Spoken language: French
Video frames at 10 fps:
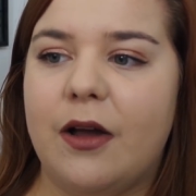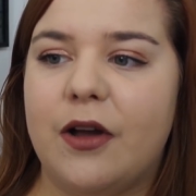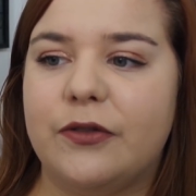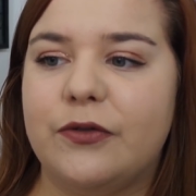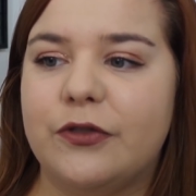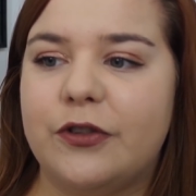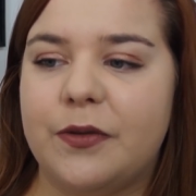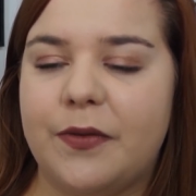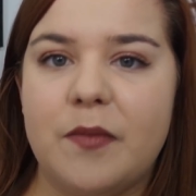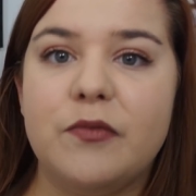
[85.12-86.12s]
euh, d'une
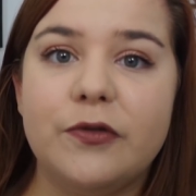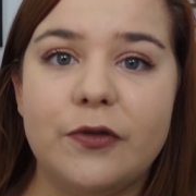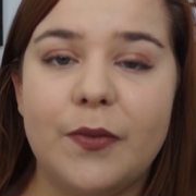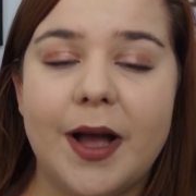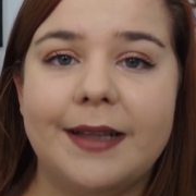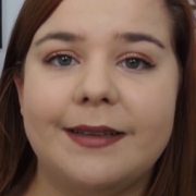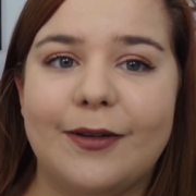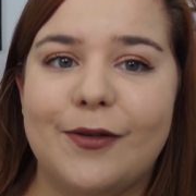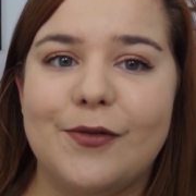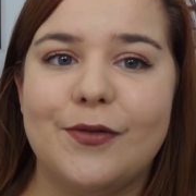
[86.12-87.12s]
jeune femme
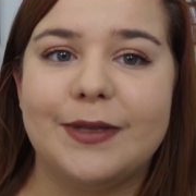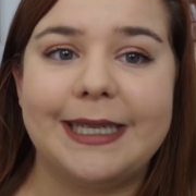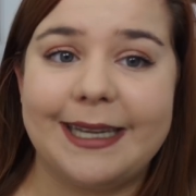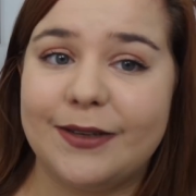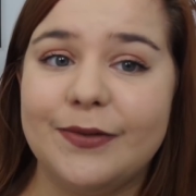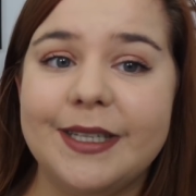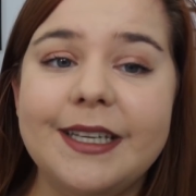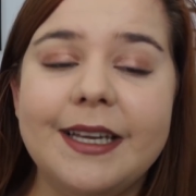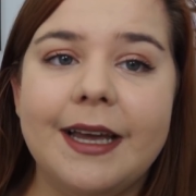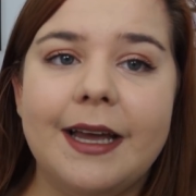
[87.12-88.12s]
musulmane aux
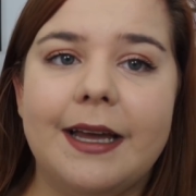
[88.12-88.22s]
États-Unis